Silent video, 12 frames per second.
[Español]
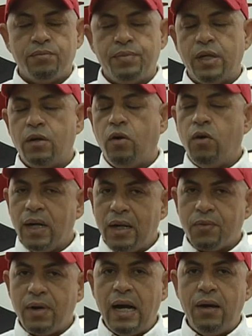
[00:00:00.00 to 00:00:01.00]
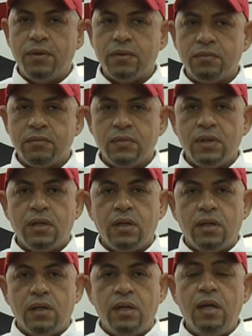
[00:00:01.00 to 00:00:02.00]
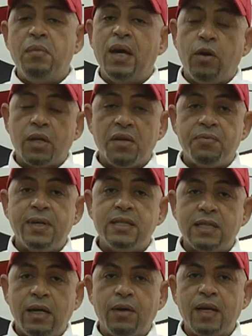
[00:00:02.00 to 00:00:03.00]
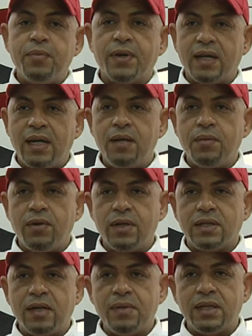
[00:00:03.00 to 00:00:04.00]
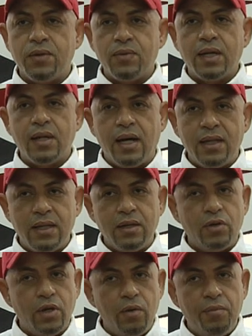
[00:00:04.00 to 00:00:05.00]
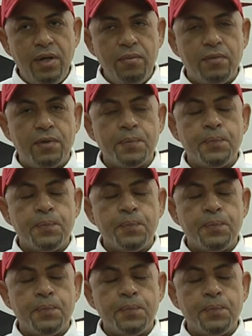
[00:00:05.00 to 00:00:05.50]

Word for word: pero all around y mejor defensa ahora porque ya LeBron está metido en edad y no es lo mismo.